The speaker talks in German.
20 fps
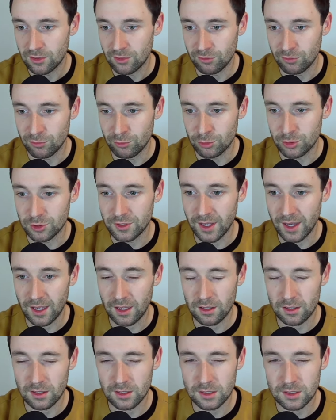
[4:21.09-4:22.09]
Würde
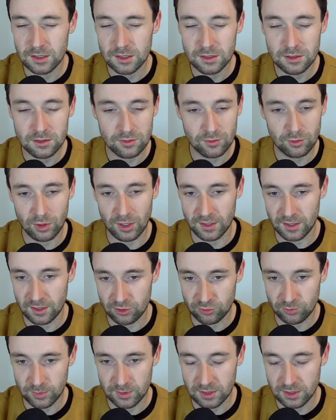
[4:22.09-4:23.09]
der irgendwo
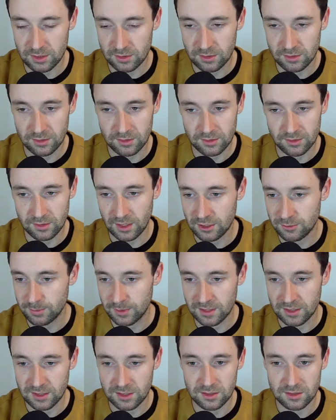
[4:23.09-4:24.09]
anders spielen, sei es
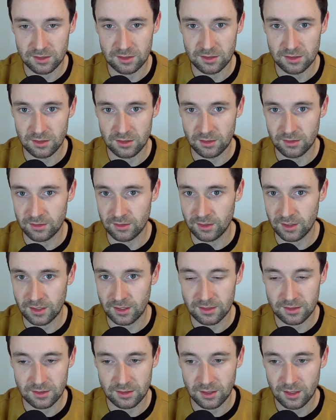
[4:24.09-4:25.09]
bei Kiel,
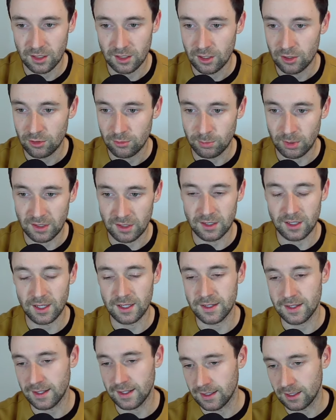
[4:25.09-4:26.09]
sei es bei den
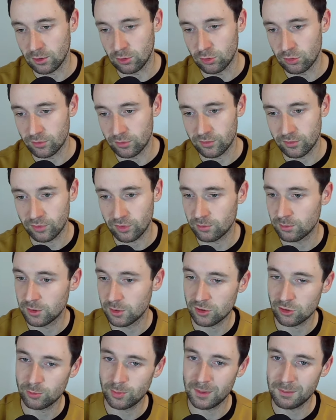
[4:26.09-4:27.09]
Rhein-Neckar-Löwen, von
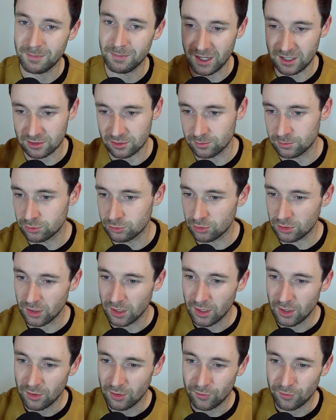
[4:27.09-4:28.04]
mir aus auch bei Magdeburg.